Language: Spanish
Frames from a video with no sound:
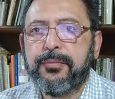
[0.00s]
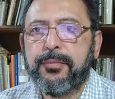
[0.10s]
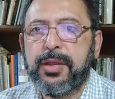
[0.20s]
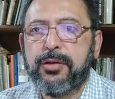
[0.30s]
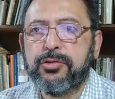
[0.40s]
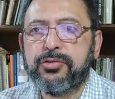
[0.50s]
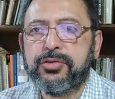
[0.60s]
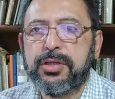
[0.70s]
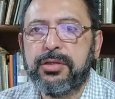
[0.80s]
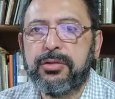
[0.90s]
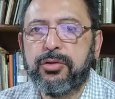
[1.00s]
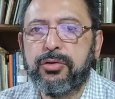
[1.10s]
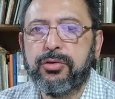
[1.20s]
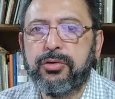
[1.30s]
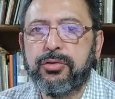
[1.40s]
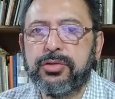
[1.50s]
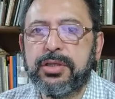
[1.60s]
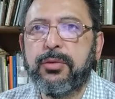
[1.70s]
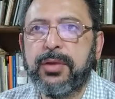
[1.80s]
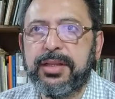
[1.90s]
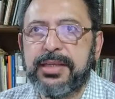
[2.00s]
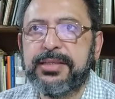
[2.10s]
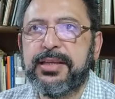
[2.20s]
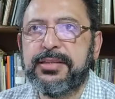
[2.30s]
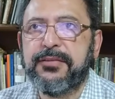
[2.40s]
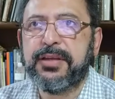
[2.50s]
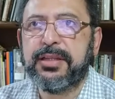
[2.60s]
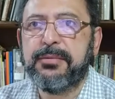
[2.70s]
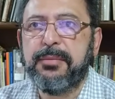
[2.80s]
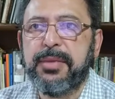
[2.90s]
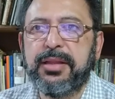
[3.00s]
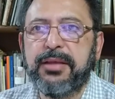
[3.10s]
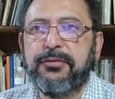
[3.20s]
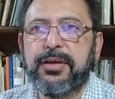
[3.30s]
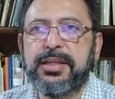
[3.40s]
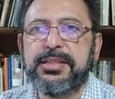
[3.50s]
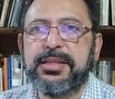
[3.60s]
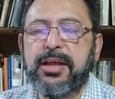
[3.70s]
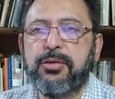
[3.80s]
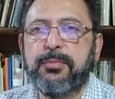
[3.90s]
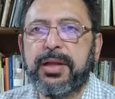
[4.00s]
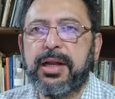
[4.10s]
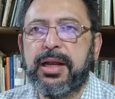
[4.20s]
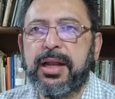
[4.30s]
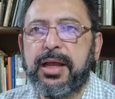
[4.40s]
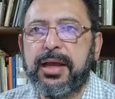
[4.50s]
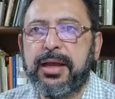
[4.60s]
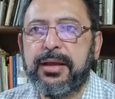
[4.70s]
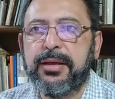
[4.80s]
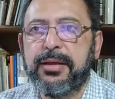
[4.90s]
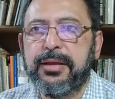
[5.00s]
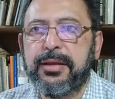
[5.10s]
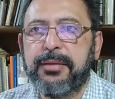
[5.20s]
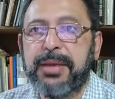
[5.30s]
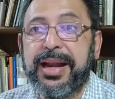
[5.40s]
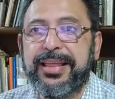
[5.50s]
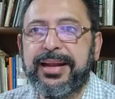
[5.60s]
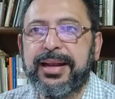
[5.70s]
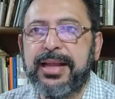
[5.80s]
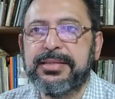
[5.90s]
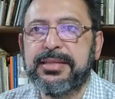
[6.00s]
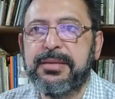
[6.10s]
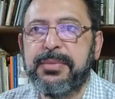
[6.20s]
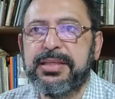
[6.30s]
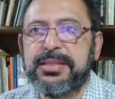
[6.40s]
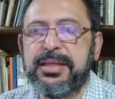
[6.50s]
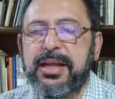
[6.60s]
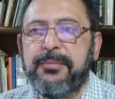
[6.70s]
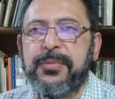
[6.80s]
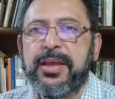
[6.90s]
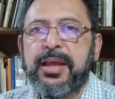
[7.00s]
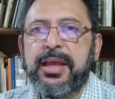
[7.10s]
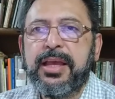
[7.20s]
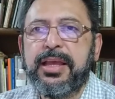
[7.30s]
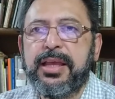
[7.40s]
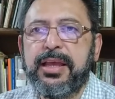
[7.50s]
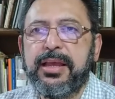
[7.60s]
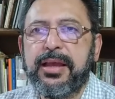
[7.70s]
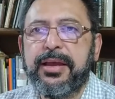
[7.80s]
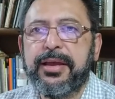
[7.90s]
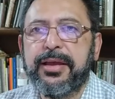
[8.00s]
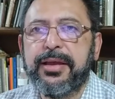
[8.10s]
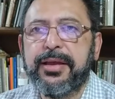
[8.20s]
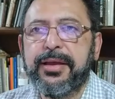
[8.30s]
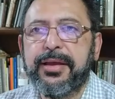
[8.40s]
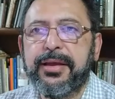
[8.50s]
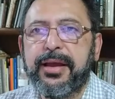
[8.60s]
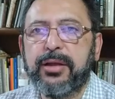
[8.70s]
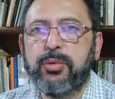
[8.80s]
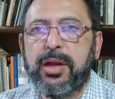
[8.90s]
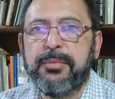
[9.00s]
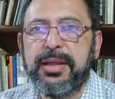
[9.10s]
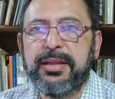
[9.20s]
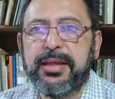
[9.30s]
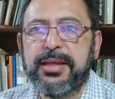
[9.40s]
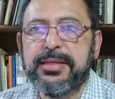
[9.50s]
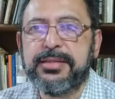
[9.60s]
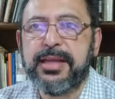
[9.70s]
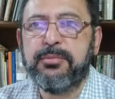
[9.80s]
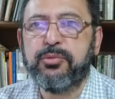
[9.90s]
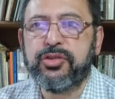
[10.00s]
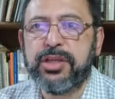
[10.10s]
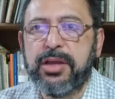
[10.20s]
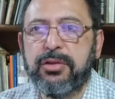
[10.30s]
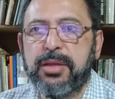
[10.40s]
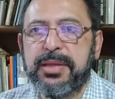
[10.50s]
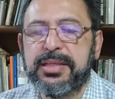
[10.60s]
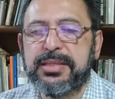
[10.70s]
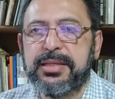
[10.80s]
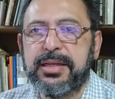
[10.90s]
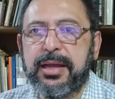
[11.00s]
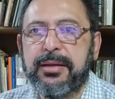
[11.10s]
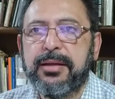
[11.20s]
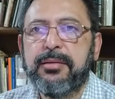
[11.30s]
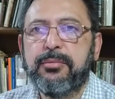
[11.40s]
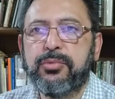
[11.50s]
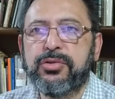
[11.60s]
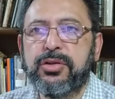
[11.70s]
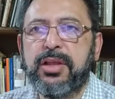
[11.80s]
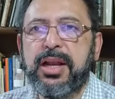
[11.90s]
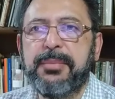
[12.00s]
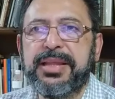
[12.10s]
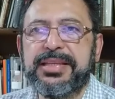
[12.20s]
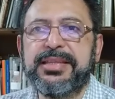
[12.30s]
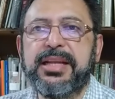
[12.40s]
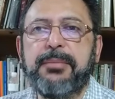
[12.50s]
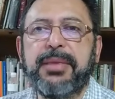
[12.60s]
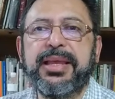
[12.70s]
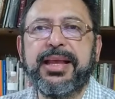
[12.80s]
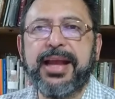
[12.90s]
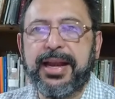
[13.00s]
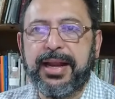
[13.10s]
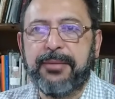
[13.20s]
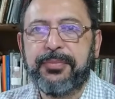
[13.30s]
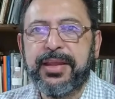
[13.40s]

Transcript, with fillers: 1856 efectivamente fue destinado para, la, para dar clases de medicina y actualmente es el Museo de Medicina, Museo de la Medicina Mexicana